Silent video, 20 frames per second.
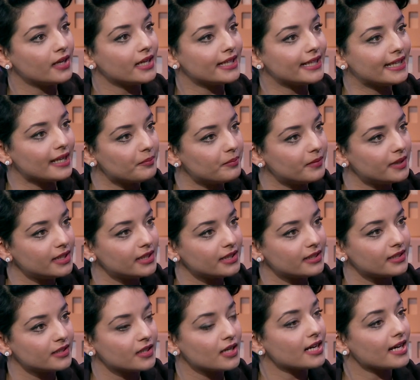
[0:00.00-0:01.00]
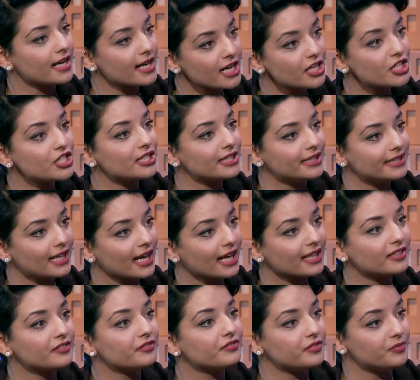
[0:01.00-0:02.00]
كملت راجلي
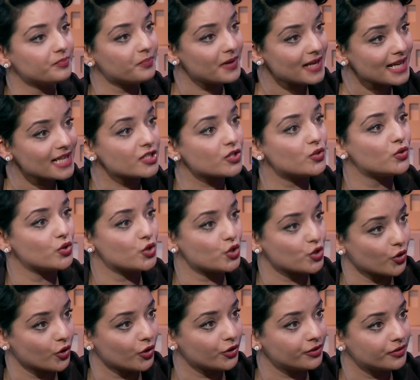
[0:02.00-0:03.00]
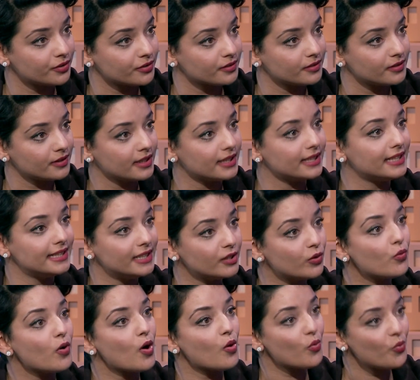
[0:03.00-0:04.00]
يخدم في بلاس دو جود اللي
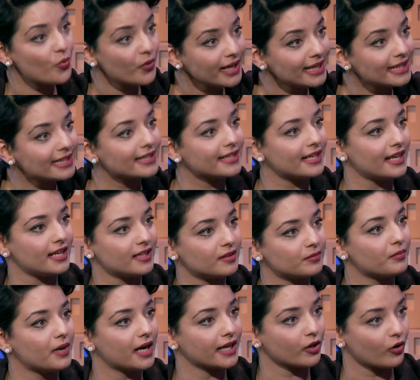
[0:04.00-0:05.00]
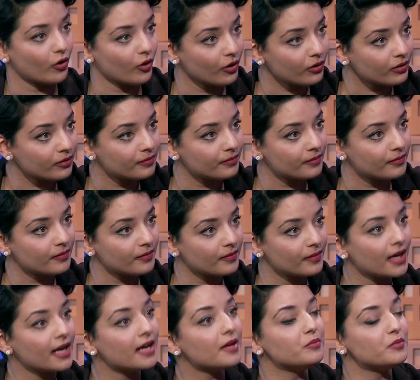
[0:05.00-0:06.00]
هو وين كان ماكرون
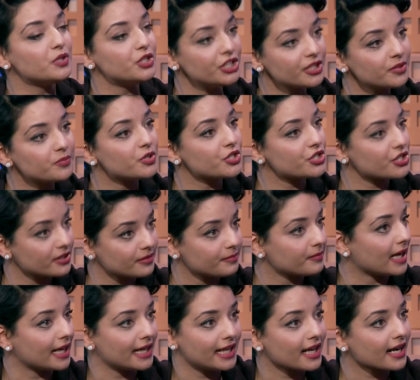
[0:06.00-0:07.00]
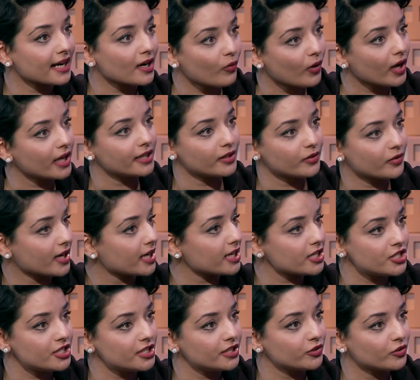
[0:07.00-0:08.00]
فوالا مشيت باش معناها نروح انا
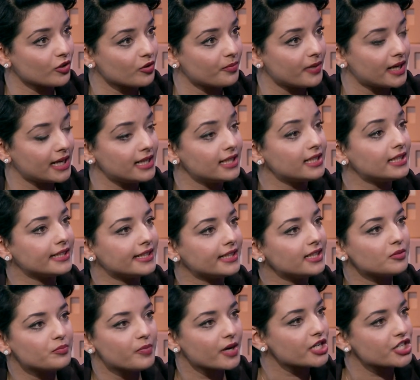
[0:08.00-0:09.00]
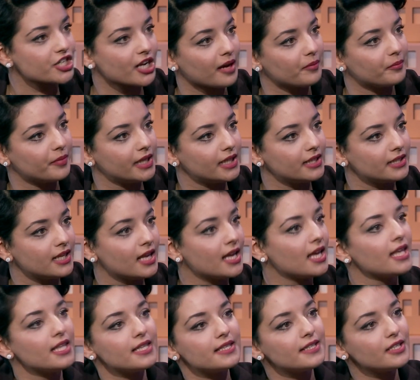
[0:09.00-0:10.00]
وراجلي نورمال لقيت برشا عباد
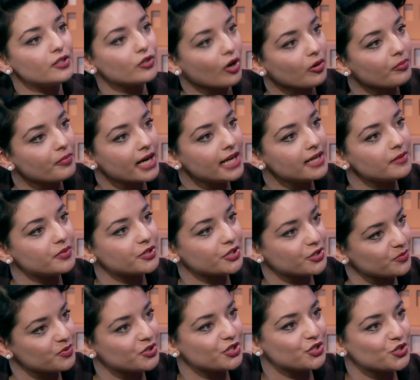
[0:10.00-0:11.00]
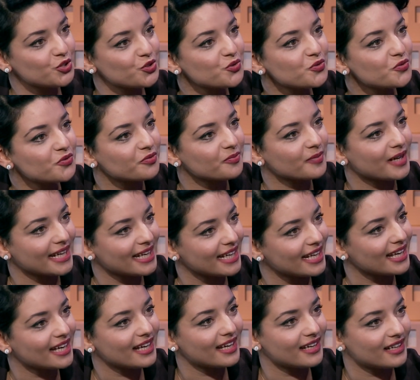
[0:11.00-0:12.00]
سي نورمال باش نمشي نشوف
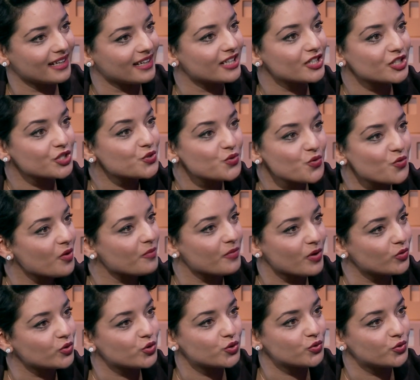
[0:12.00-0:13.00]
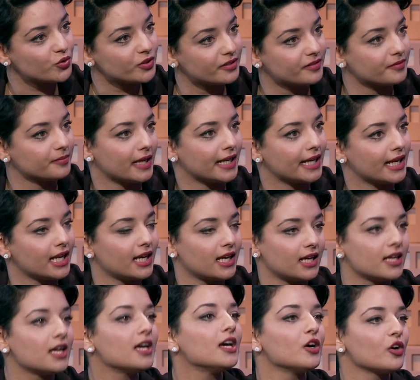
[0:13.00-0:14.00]
معناها شنو هو موجود أي.
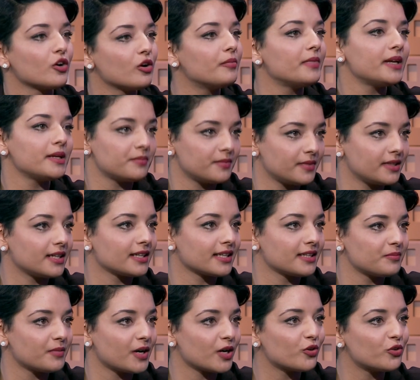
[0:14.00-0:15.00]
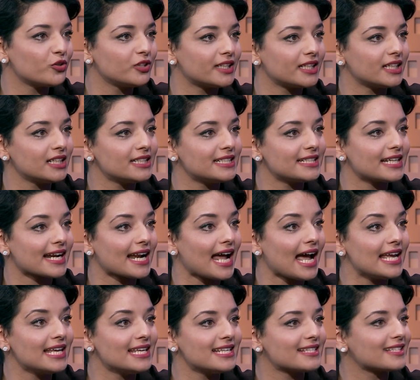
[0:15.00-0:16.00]
معناها كوميم كيما قلت انت
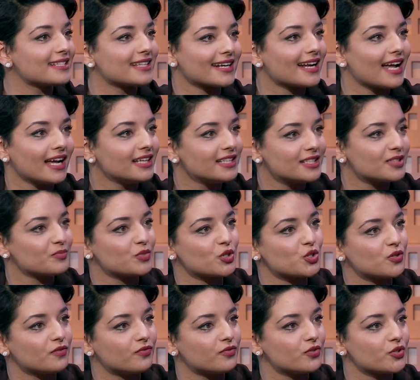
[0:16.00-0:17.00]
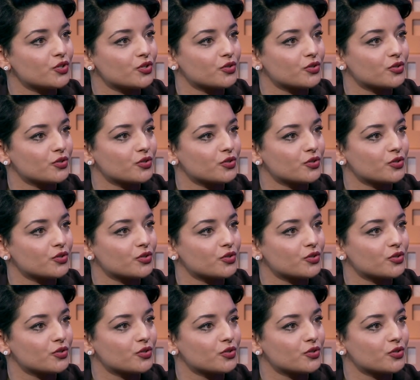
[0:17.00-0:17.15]
الرئيس الرئيس ما نشوفوش